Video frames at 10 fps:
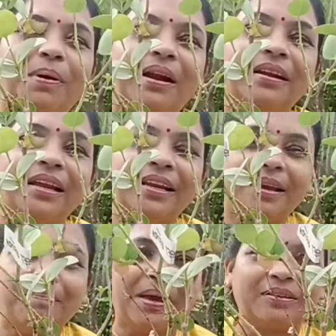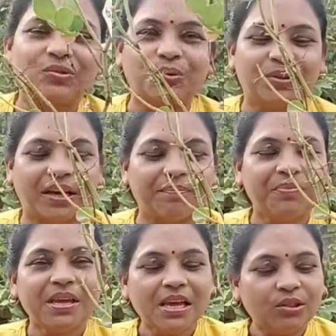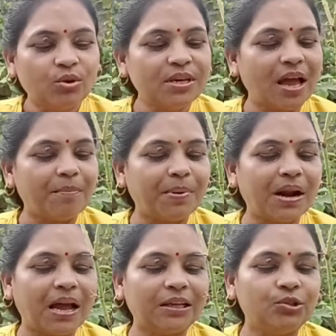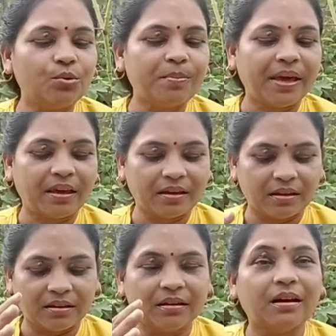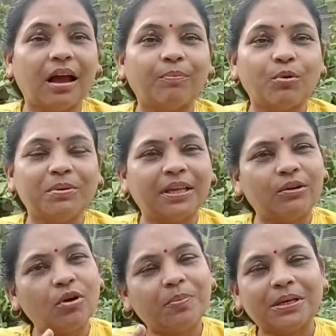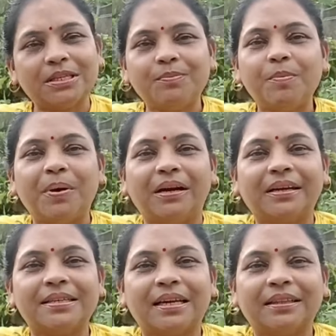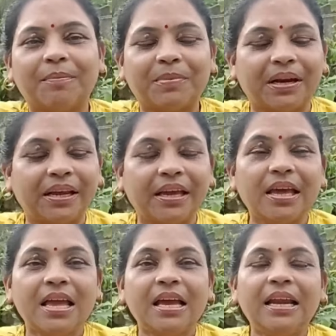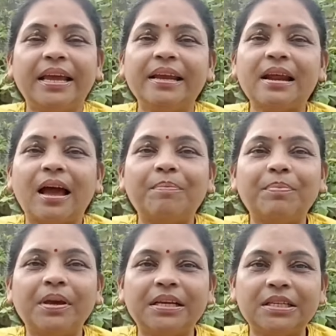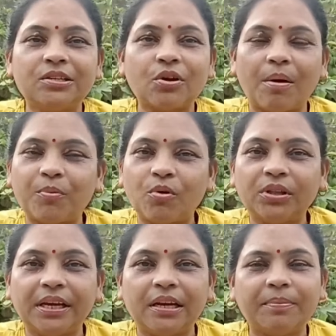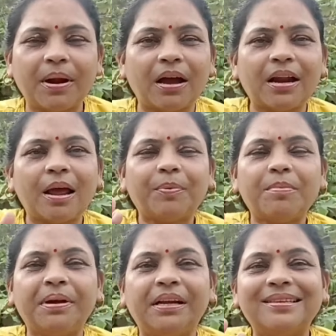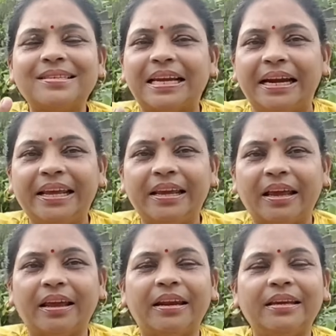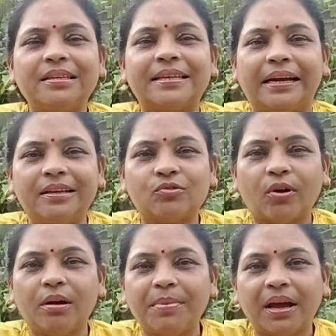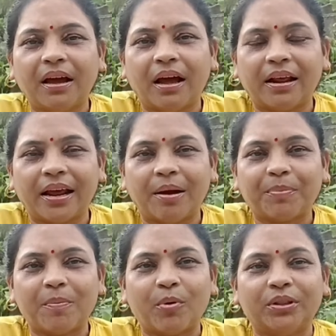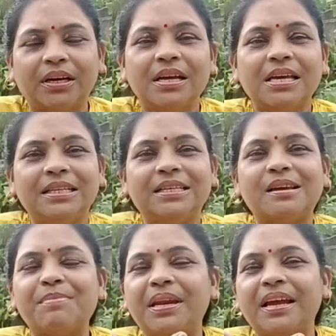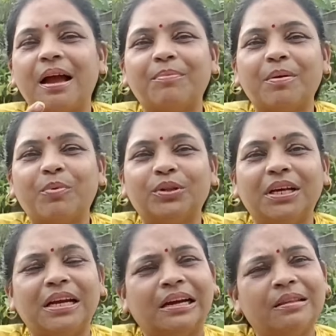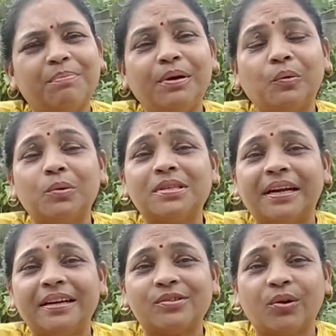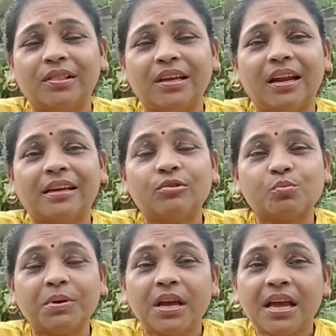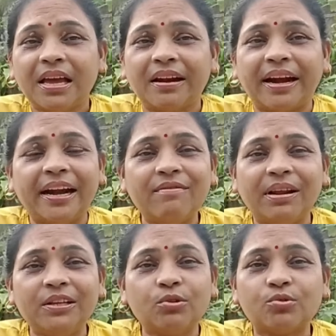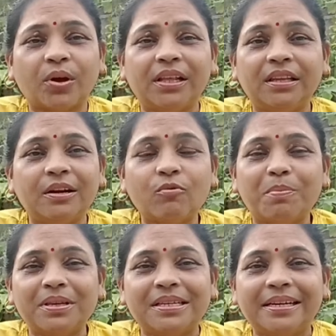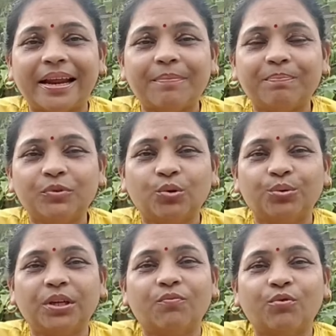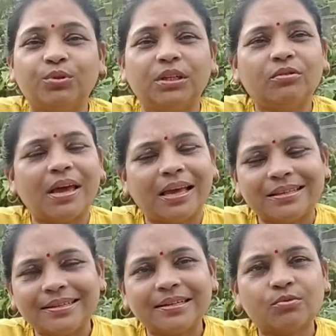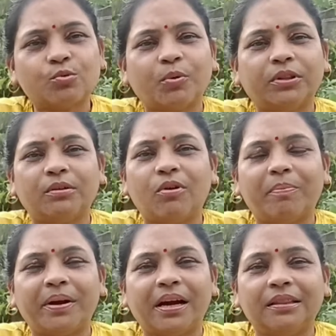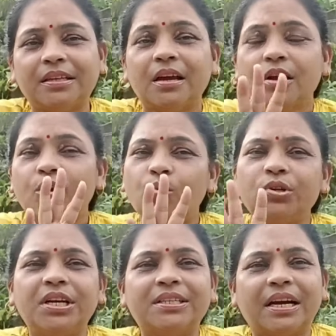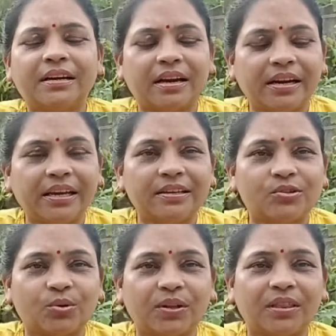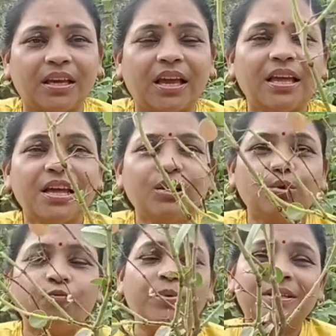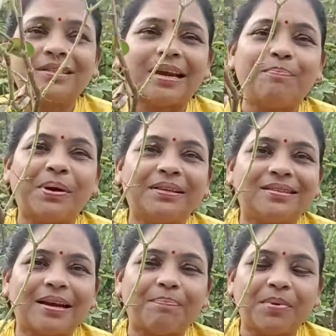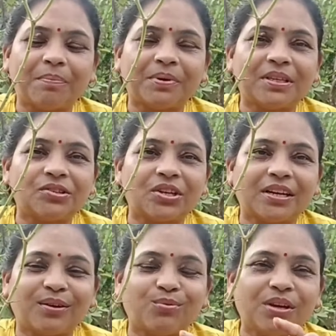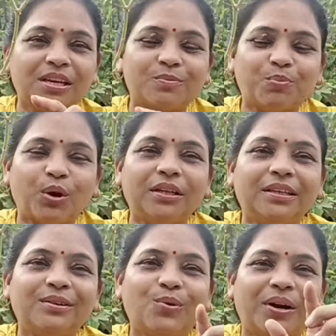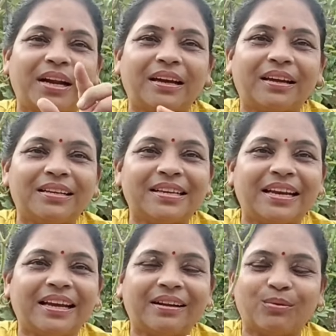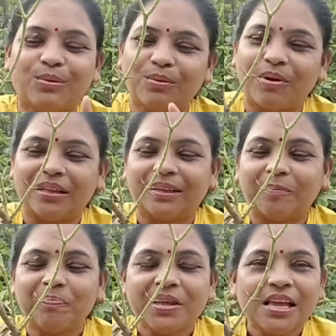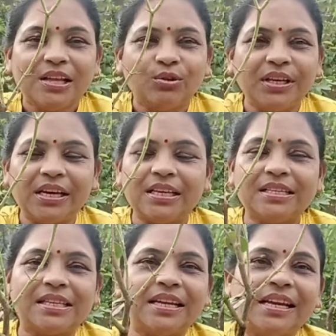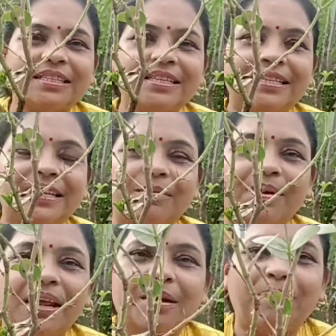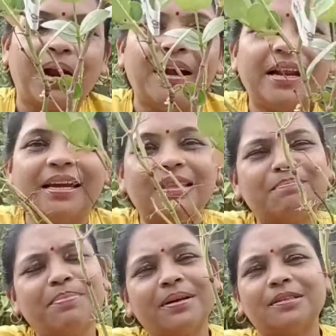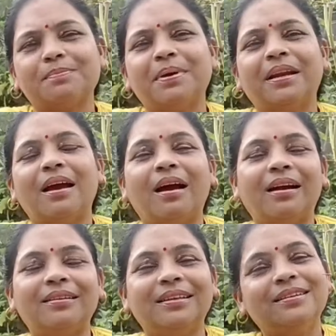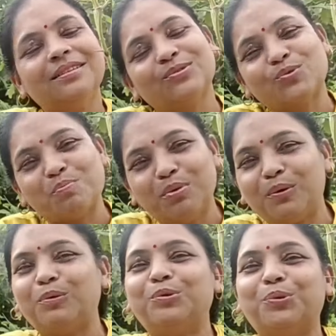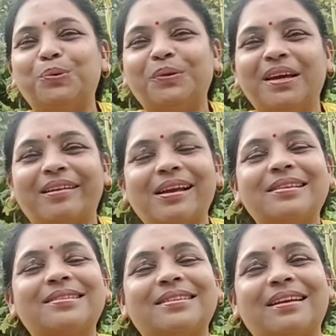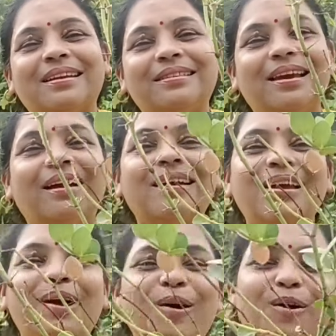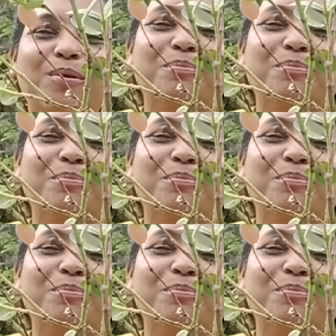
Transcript: प्लांट के लिए बेस्ट होता है तो यहाँ पर आज जो मैं आपको बता रही हूँ आप किसी भी प्लांट के साथ आप करेंगे लेकिन आप एक चीज़ आपको और देखनी पड़े अगर आपकी मिट्टी सैंडी है यानी कि सैंडी सॉइल में आ रहा है आपका पौधा जैसे मैंने एक आम का पौधा लगाया था बिल्कुल सैंडी सॉइल थी हालांकि उसमें रेड वाली जो सॉइल थी ना वो बजरी टाइप जो होती है वो थी तो एज इट इज़ उस पौधे को आप लगा दिए कोई छेड़छाड़ करने की ज़रूरत नहीं है तो स्टेप बाय स्टेप मैं आपके आपके साथ शेयर करूंगी कि इस पॉलीथीन को हटाने से लेकर वहाँ तक तो देखिए इस तरीके से जैसे कि मेरा ये प्लांट आया था बस मैंने आठ दिन इसको बिल्कुल छोड़ दिया रेस्ट करने दिया और